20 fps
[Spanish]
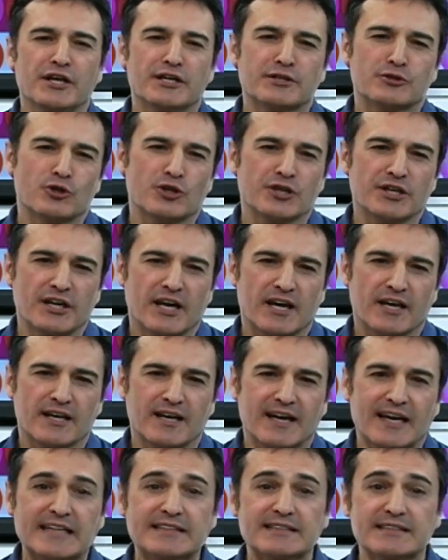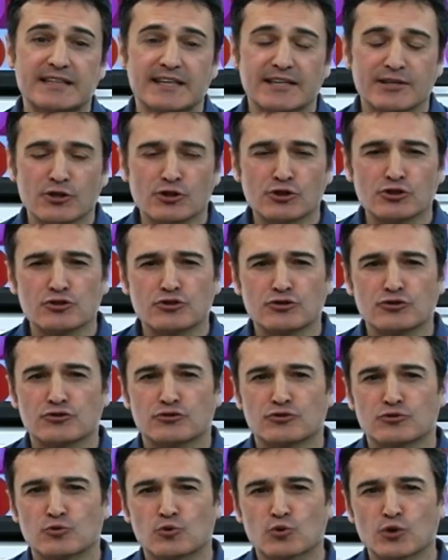etorriak entre
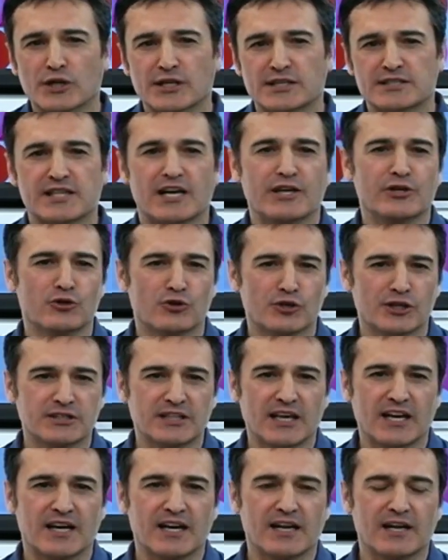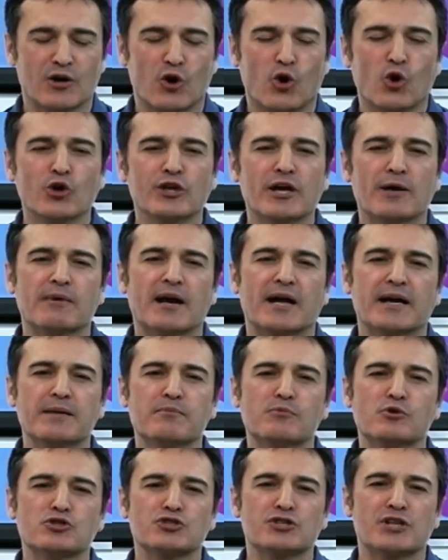nos, gure saio hoy
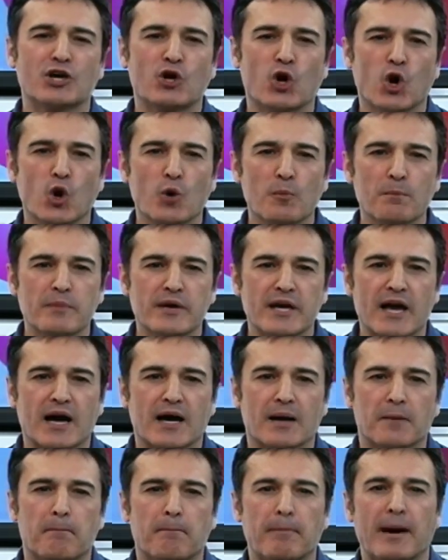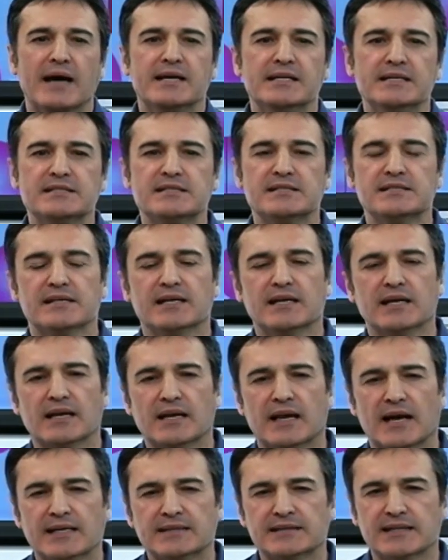hablaremos de Colombia, país en
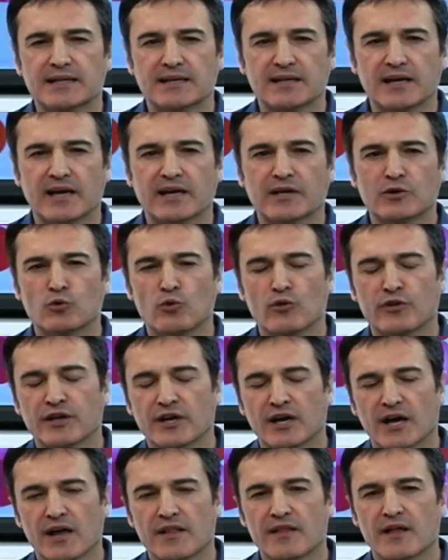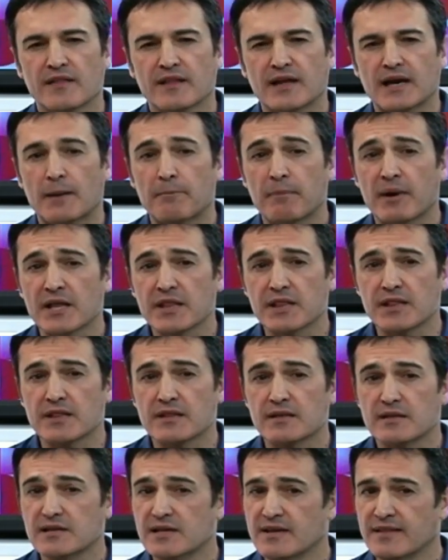la eterna encrucijada de la paz
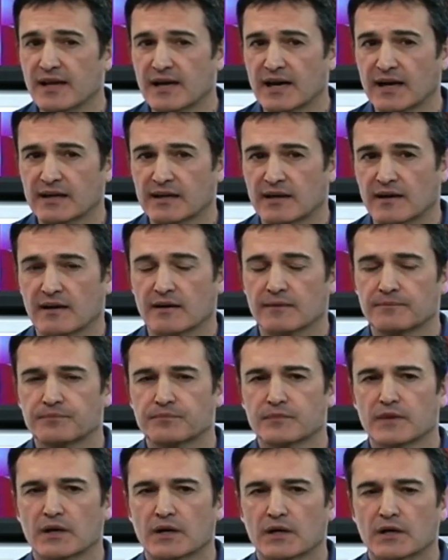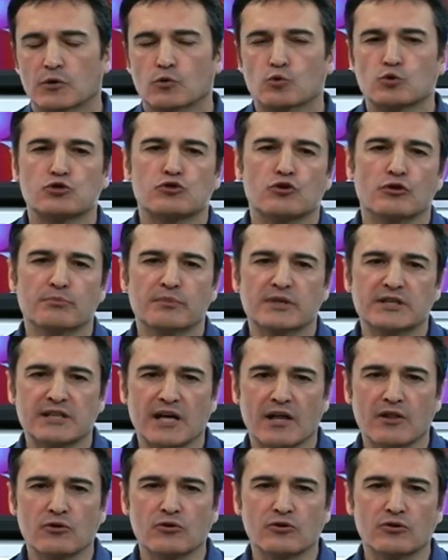y de la guerra. Nuestro
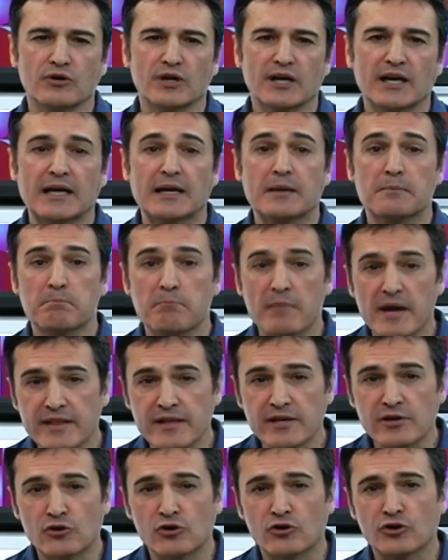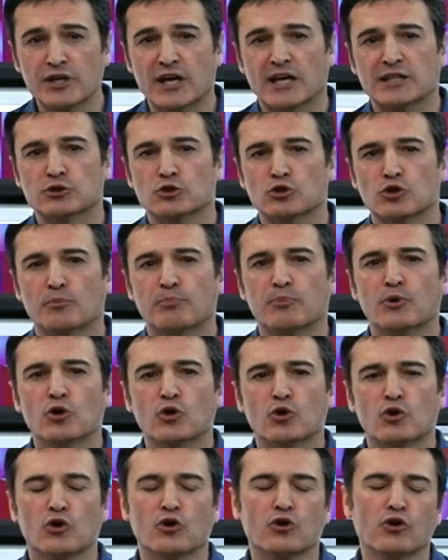invitado, el médico y
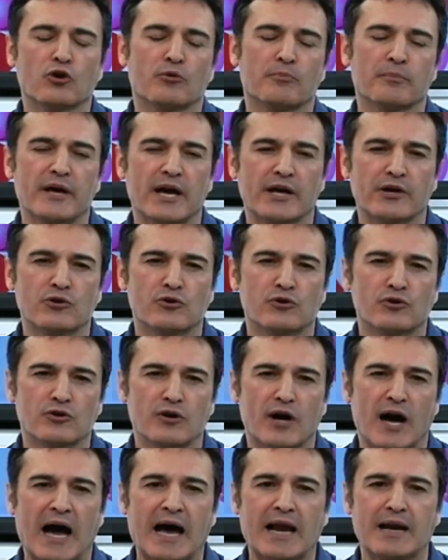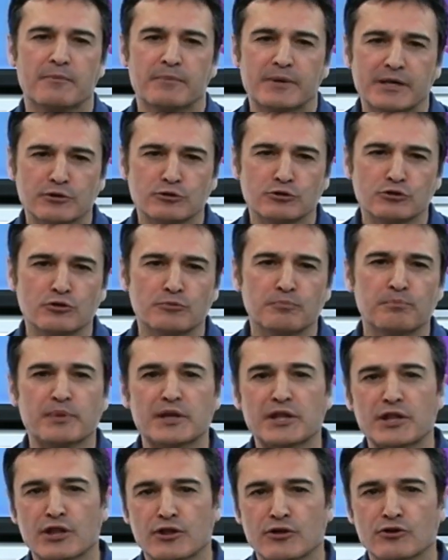antropólogo colombiano Alberto
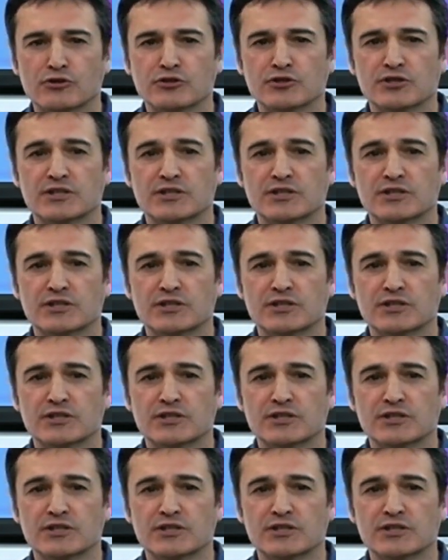Pinzón